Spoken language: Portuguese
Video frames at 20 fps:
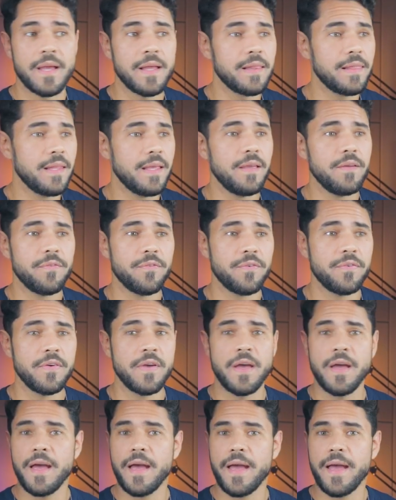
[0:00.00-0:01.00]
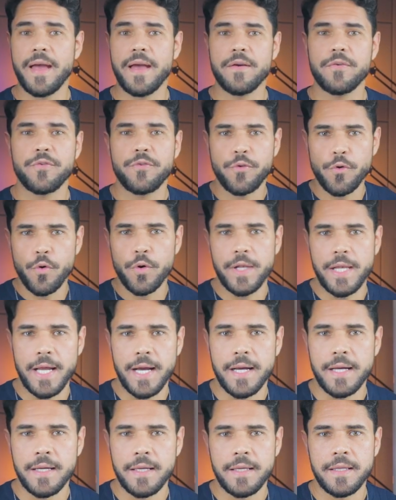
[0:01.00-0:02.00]
Leaf, é
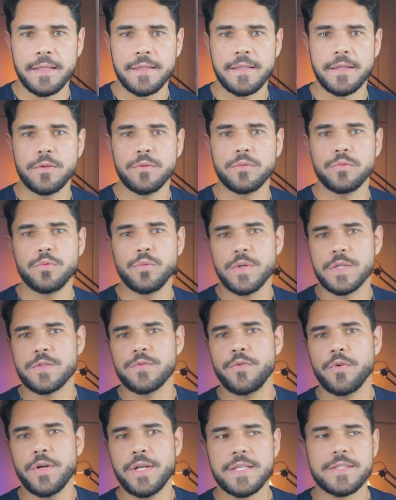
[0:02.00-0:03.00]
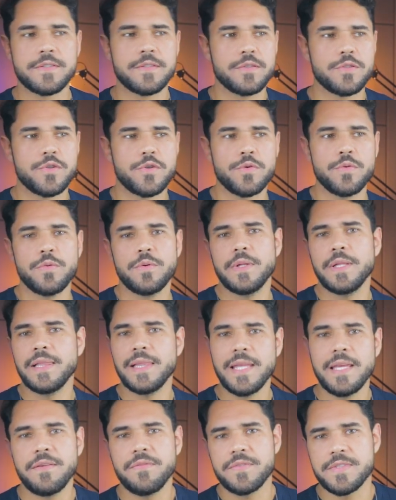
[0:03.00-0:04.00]
folha. Então, duas folhas, two
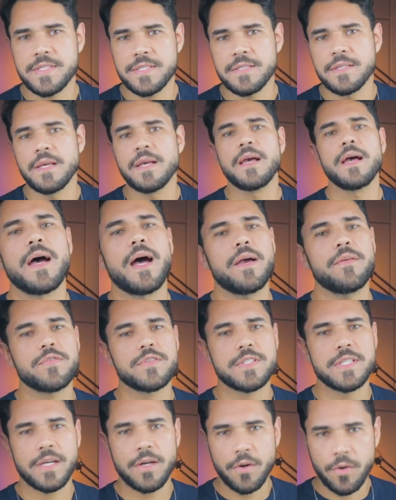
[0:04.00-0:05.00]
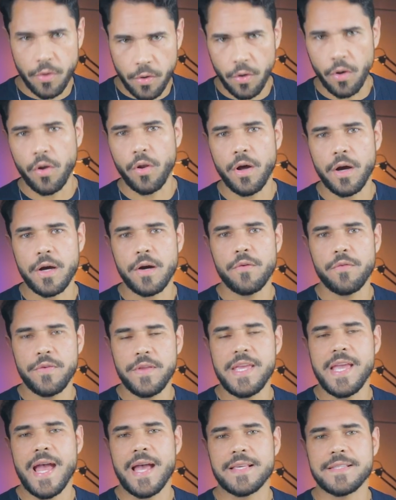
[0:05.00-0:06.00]
leaves. Aí você coloca o
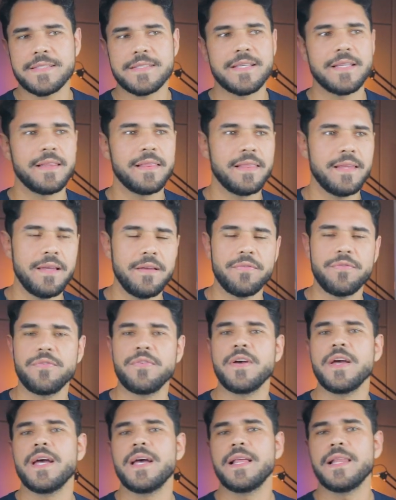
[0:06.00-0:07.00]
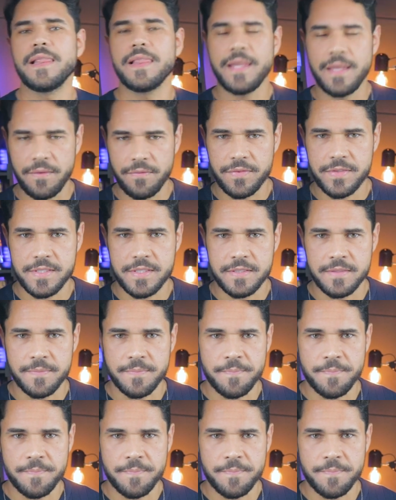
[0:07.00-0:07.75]
VS, leaf, leaves.